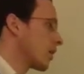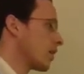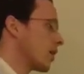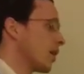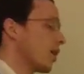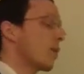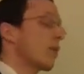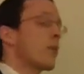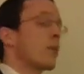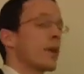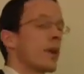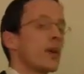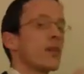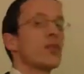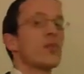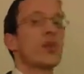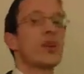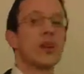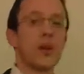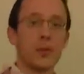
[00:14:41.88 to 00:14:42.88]
la première
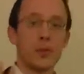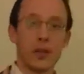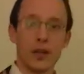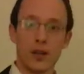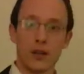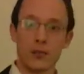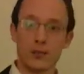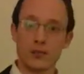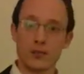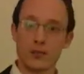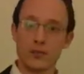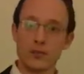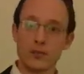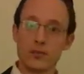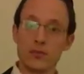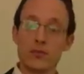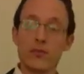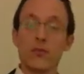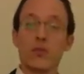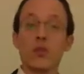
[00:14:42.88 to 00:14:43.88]
question, elle est comme ça.
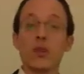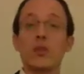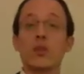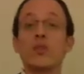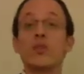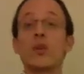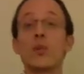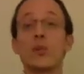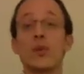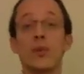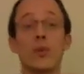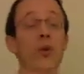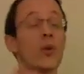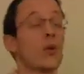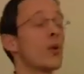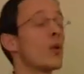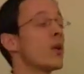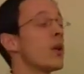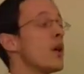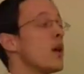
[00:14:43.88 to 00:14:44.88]
Tout simplement,
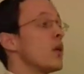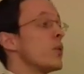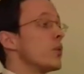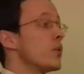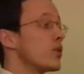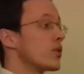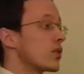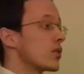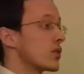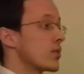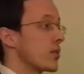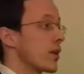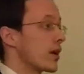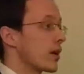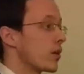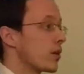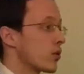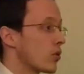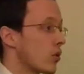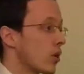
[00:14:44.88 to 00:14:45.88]
puisque c'est
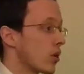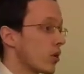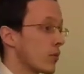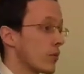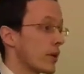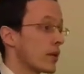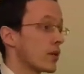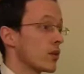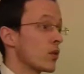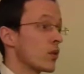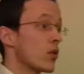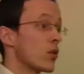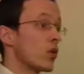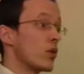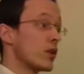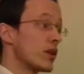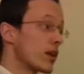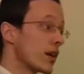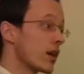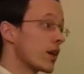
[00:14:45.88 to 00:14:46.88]
marqué que quoi que maintenant le
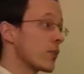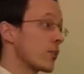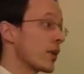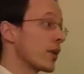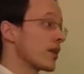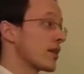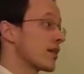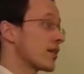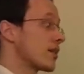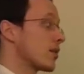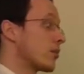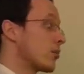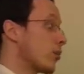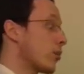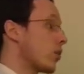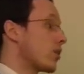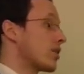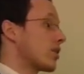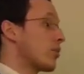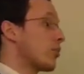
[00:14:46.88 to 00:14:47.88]
Icar de la Parnassa, c'est
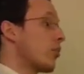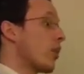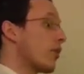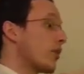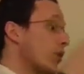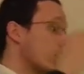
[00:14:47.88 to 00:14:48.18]
pourquoi C'est pour avoir